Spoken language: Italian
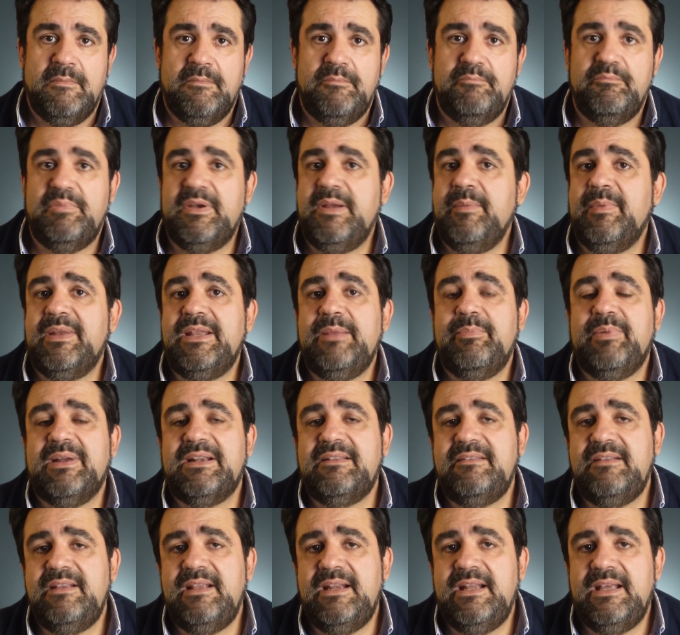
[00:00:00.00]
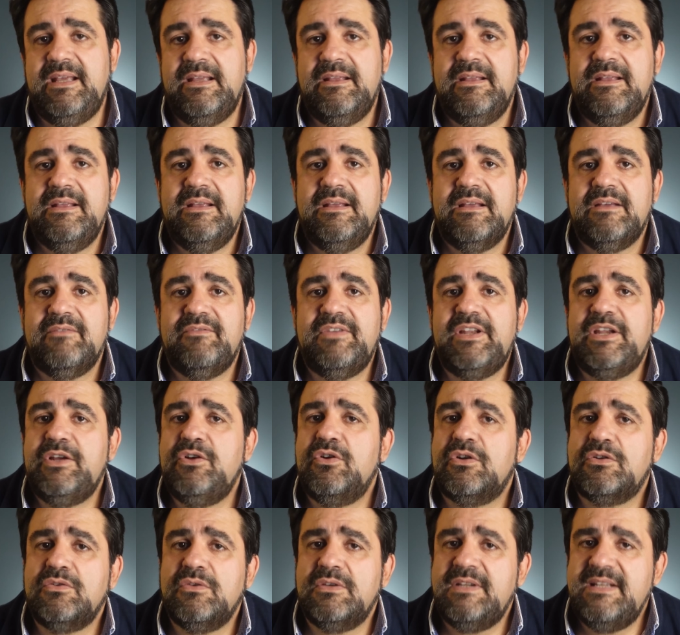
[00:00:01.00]
prima di partire vi
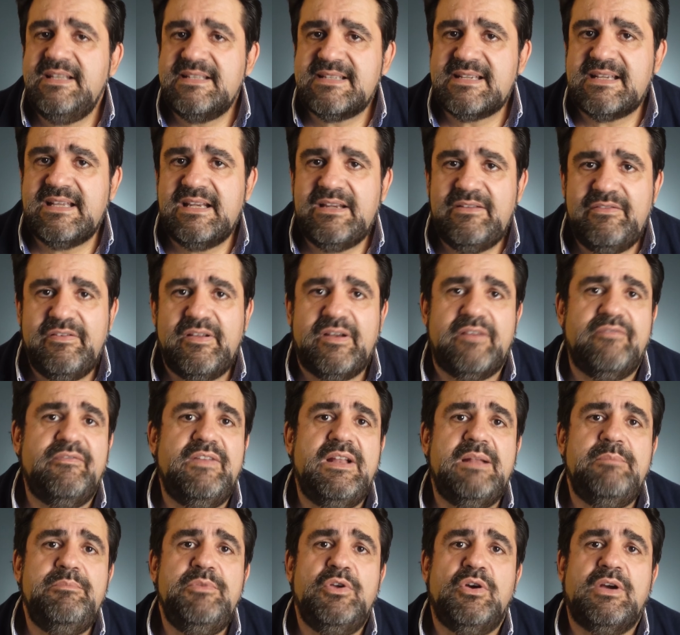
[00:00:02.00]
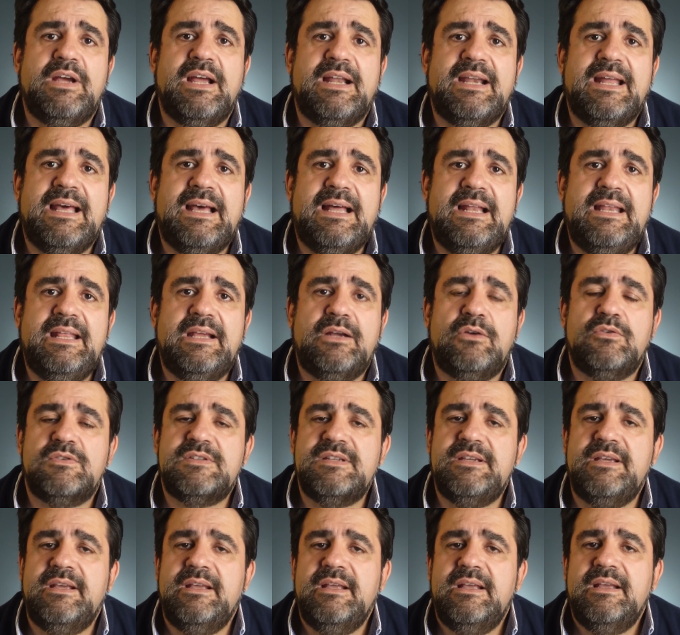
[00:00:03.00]
ricordo di iscrivervi al mio canale
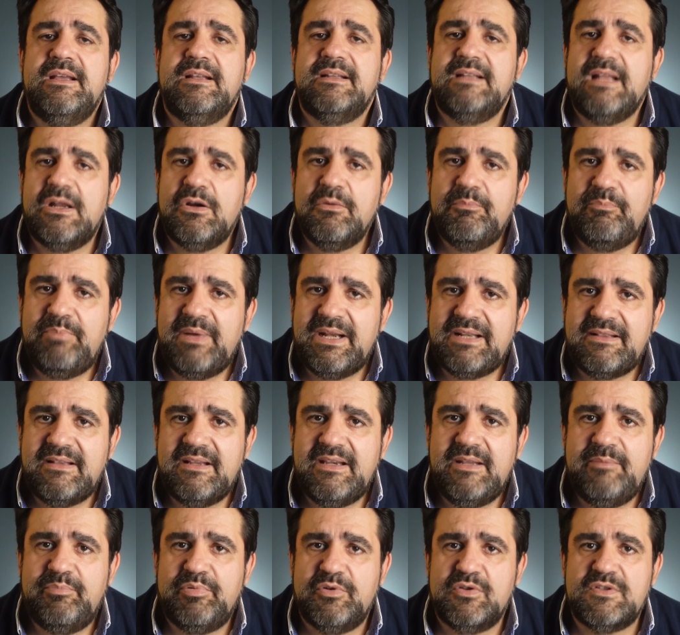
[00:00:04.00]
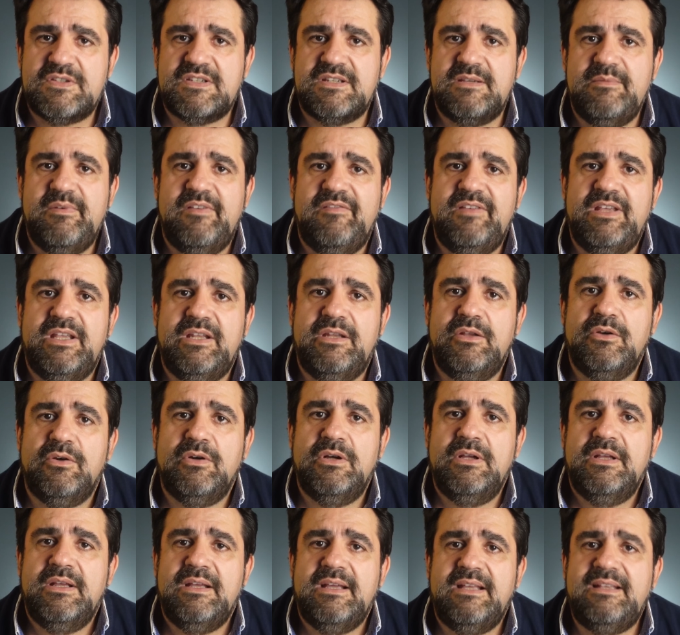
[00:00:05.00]
così da non perdere i prossimi video
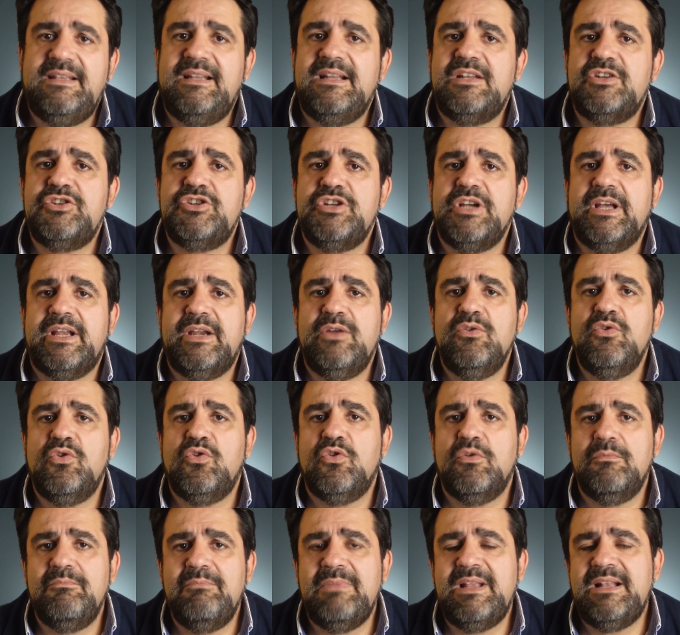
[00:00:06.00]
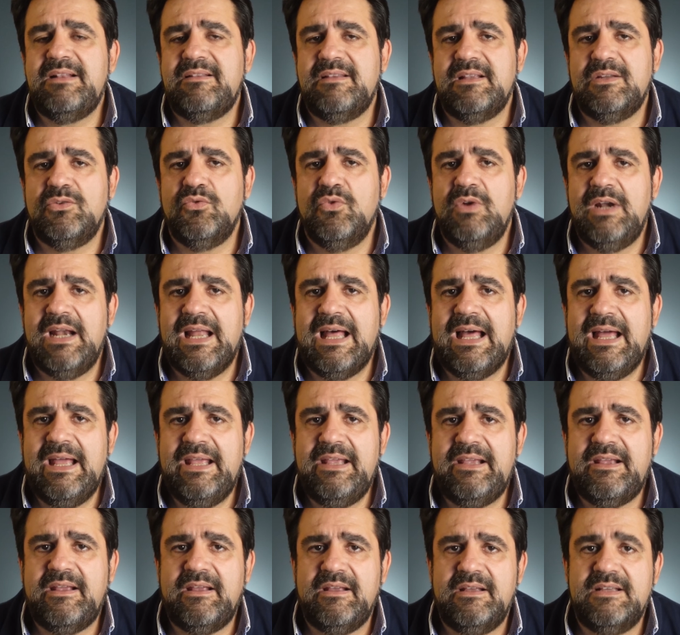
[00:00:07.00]
e di lasciare un commento ed un
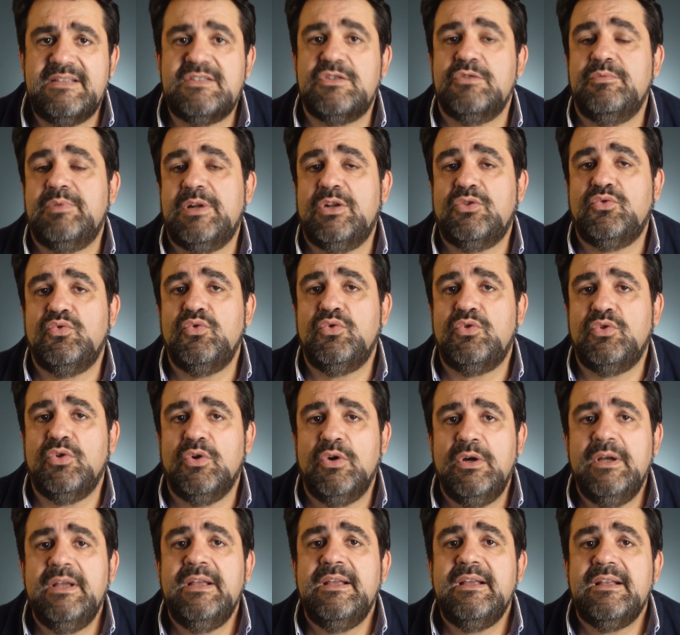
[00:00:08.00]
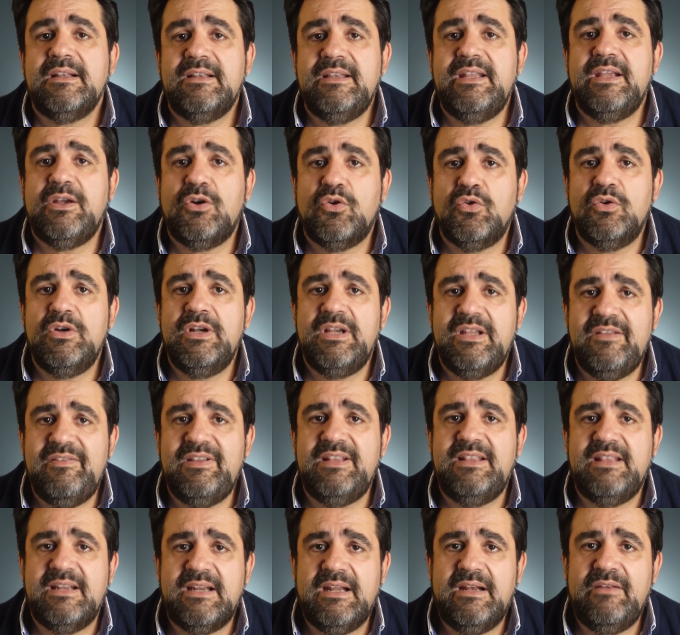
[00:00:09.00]
like e soprattutto di
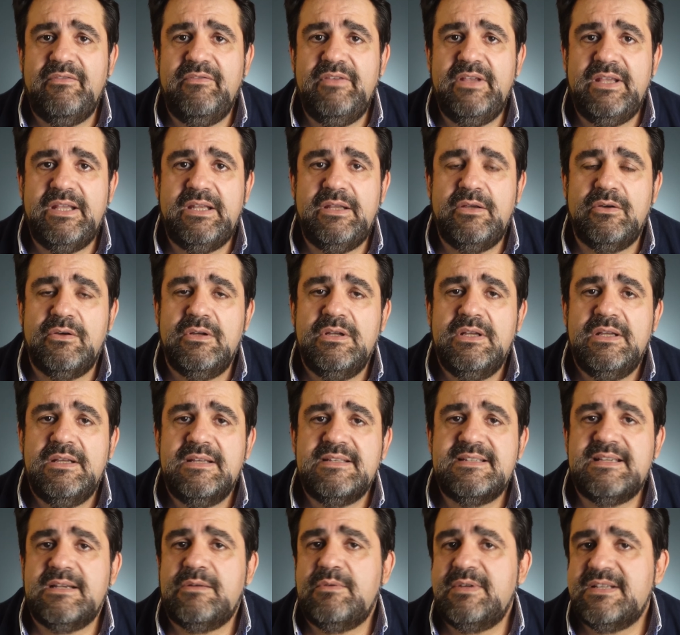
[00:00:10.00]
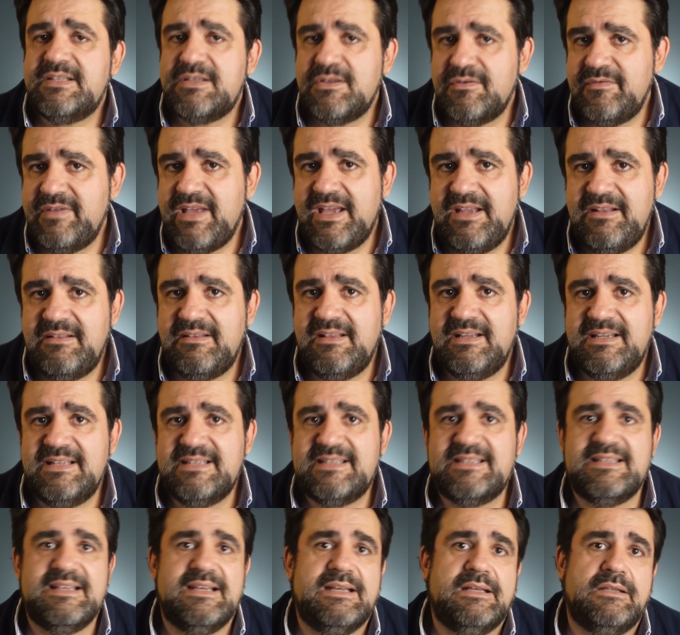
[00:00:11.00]
condividere il video se questo vi è
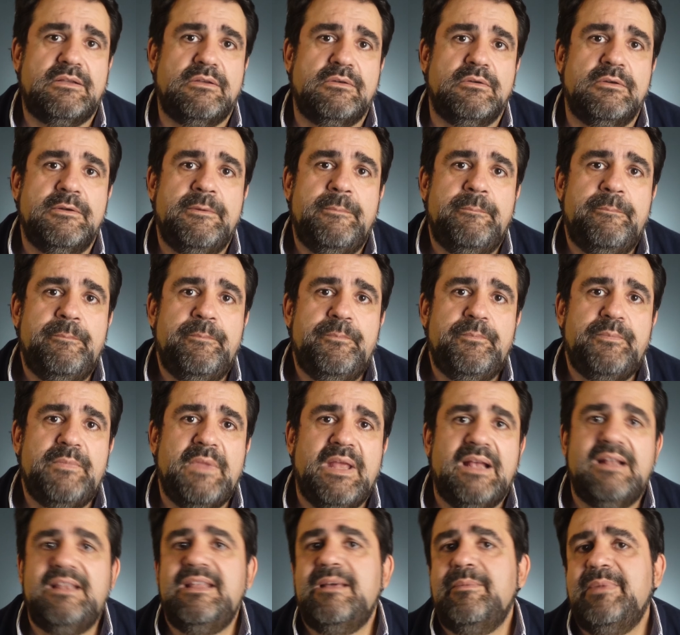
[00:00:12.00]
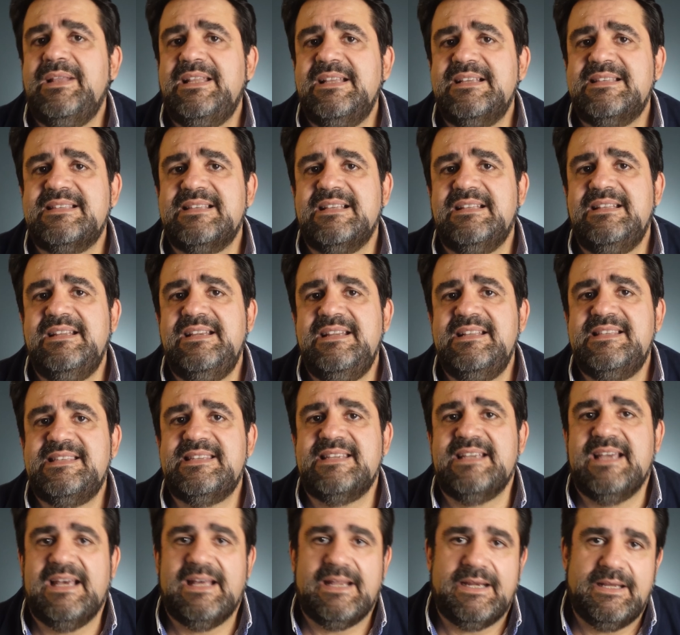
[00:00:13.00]
interessato. Andiamo adesso ad
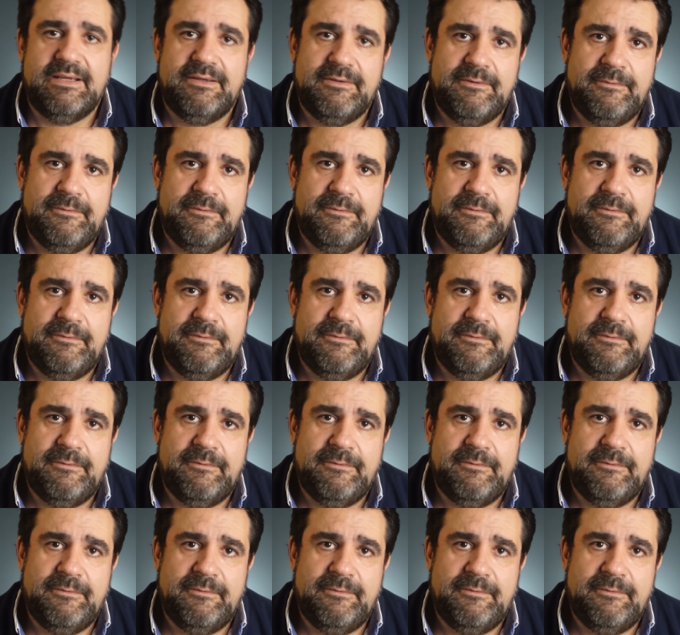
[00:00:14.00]
iniziare.